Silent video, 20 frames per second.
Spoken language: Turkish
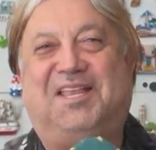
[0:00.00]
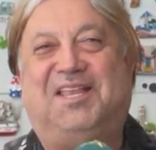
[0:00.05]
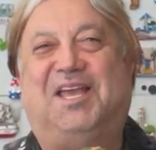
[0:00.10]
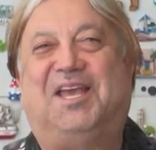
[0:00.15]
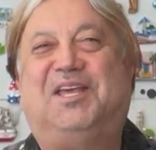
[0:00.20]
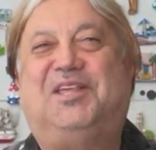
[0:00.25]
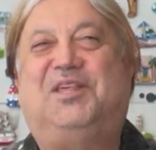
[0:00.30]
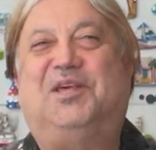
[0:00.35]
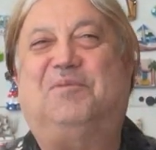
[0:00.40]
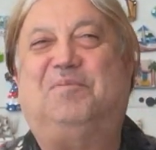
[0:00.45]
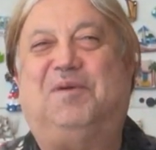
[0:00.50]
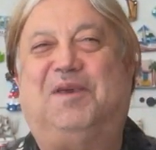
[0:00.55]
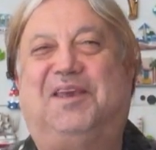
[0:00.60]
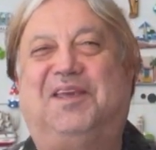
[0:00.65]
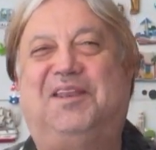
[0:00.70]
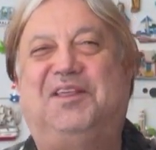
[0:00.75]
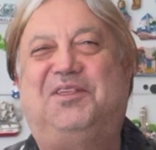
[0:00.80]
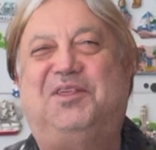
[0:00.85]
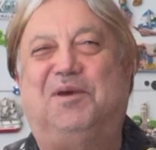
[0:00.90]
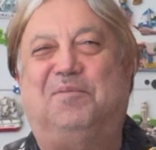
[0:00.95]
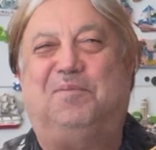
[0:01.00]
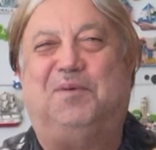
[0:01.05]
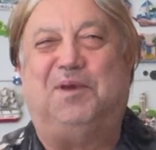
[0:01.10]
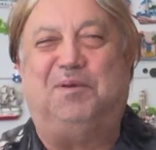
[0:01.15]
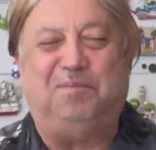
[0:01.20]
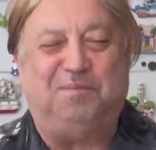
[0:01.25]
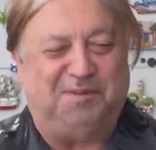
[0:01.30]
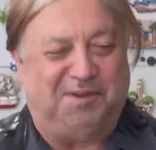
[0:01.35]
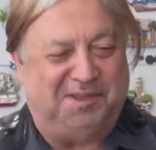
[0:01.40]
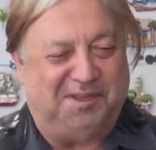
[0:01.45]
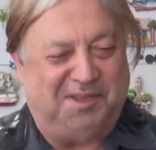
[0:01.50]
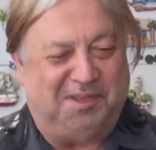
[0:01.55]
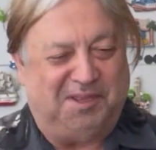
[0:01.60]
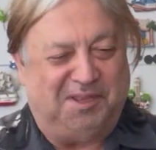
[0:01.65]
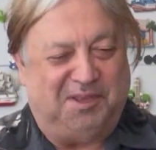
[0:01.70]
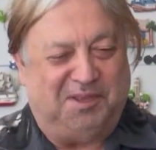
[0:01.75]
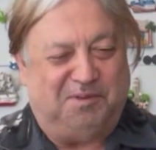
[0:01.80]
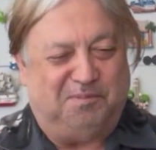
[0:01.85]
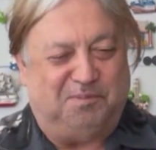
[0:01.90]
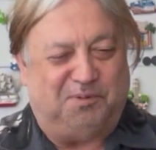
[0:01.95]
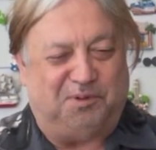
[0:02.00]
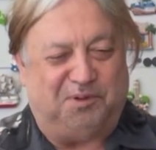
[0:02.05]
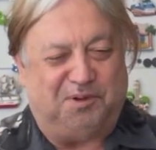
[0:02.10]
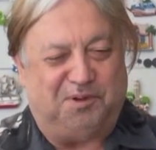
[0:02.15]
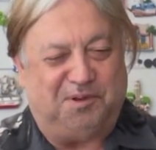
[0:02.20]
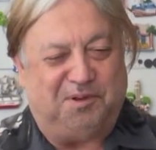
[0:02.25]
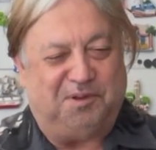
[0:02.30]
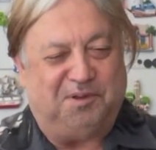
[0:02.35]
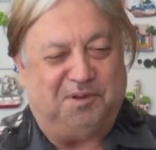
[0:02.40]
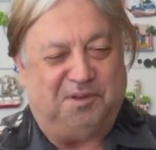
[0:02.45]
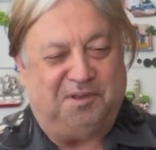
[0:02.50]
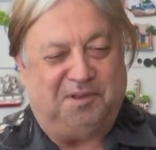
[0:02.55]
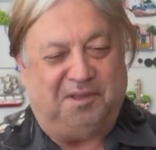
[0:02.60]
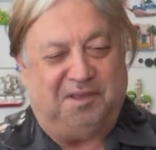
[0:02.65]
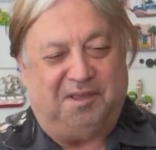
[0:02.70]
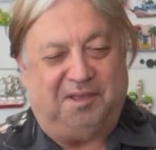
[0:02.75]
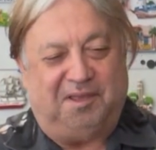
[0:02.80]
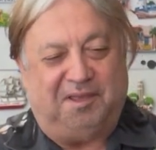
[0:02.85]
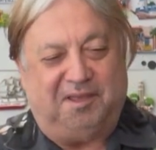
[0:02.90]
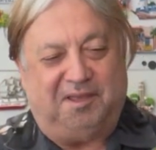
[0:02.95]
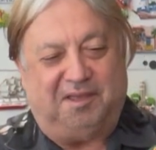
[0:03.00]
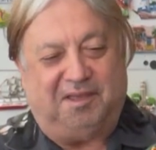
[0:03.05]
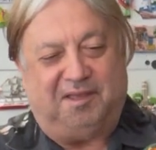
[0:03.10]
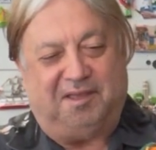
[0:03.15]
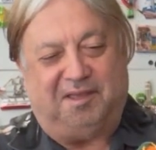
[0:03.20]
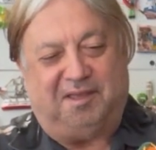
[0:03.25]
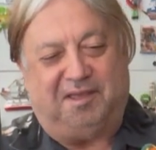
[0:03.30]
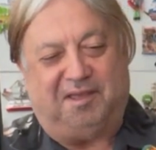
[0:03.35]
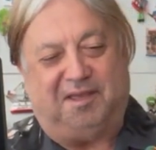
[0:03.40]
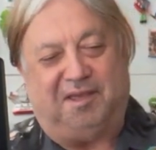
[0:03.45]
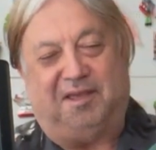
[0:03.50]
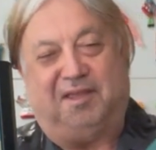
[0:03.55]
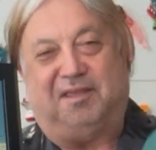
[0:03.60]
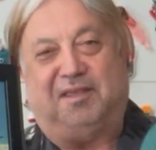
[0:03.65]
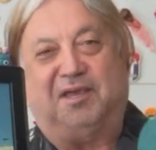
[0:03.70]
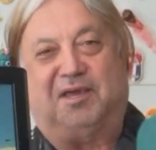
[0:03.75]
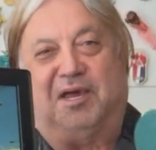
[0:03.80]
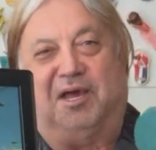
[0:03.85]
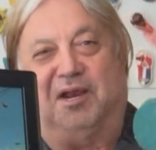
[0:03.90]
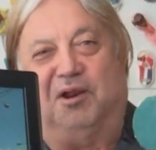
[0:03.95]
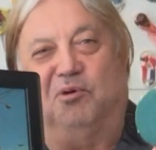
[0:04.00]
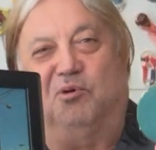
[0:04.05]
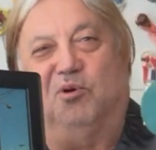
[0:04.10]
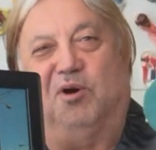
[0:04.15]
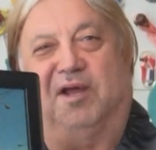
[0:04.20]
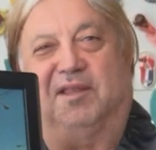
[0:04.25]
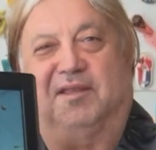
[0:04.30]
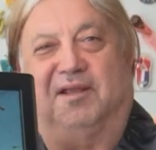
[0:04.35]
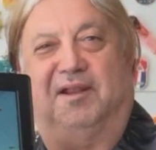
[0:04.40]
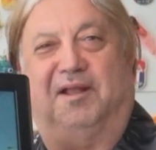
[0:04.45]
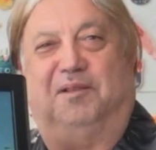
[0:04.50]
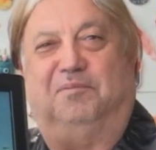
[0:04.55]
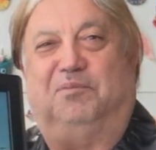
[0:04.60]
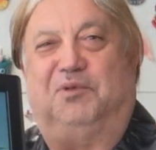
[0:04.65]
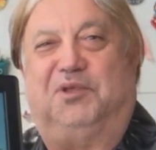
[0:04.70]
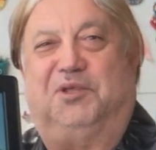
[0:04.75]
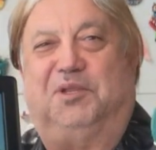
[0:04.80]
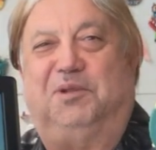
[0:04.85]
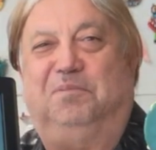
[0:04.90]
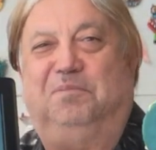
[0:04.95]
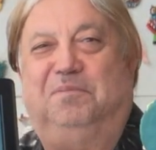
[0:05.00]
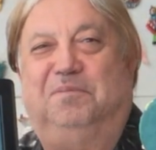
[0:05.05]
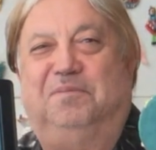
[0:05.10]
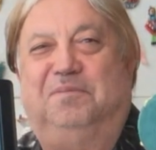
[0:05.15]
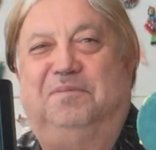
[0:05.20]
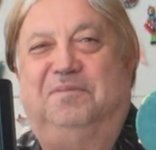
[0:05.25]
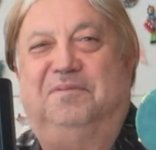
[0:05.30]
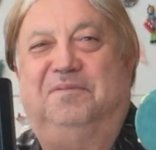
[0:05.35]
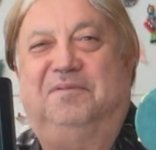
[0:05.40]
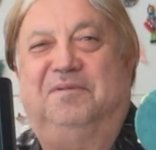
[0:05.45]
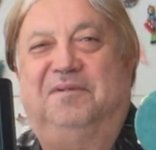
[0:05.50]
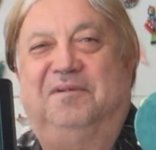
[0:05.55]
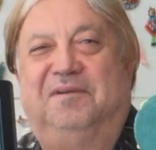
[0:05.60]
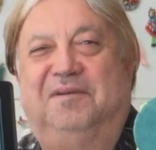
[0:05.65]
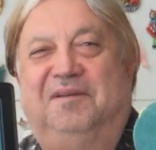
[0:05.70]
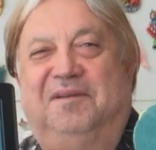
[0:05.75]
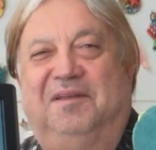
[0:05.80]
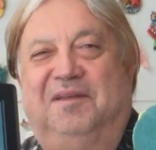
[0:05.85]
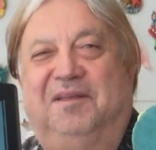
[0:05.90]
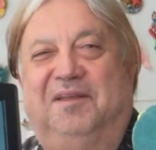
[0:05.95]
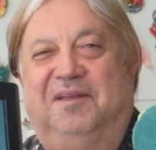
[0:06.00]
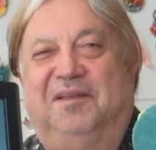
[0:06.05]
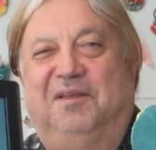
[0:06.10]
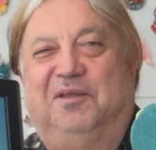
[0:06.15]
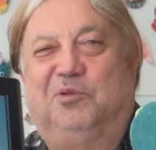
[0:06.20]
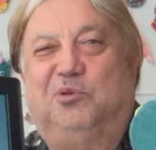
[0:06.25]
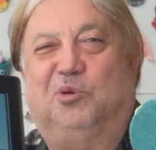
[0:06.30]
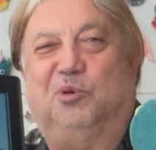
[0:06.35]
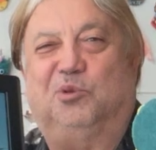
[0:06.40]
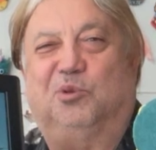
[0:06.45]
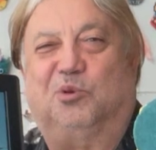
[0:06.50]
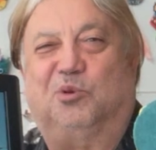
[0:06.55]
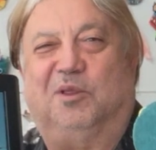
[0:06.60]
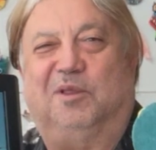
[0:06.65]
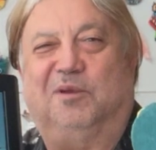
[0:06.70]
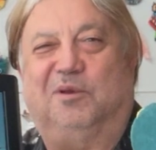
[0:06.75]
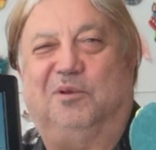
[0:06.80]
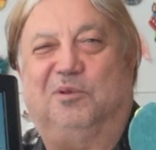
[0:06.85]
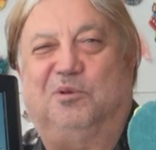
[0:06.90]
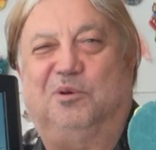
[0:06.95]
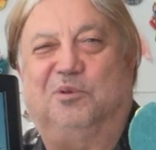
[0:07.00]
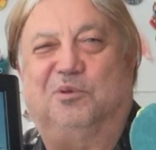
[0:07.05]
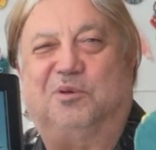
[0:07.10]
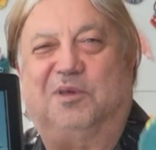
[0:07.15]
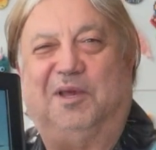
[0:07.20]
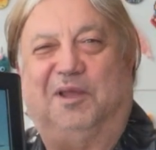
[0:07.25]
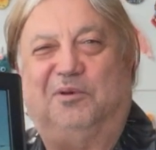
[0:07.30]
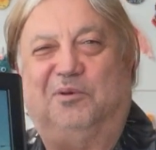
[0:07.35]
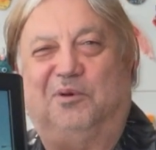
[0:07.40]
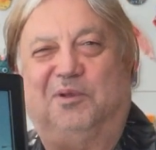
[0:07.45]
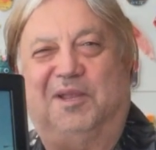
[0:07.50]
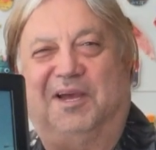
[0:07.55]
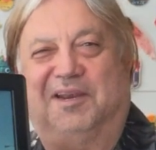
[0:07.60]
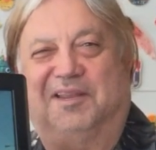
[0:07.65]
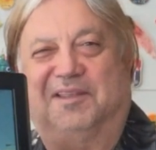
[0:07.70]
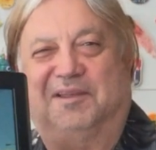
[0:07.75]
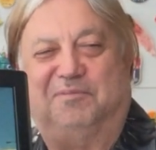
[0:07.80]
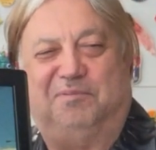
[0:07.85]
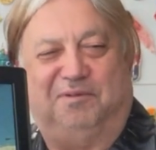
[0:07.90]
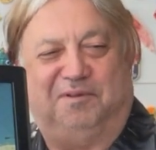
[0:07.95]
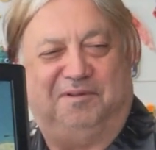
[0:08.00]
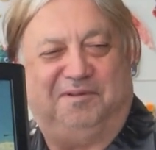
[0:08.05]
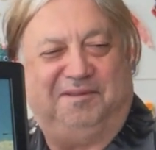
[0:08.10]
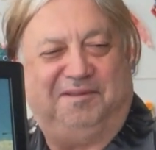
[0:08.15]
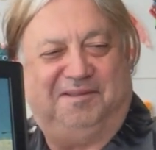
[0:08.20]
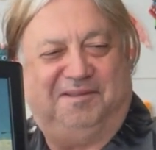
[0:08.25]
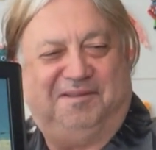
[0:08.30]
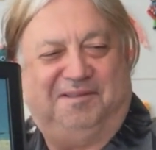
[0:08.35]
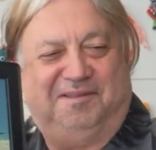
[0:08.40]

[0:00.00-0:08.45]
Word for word: değişik bir giriş yapayım. Bunu e, Nikaragua'dan almıştım. Çocuk çocukken oynardık bunu.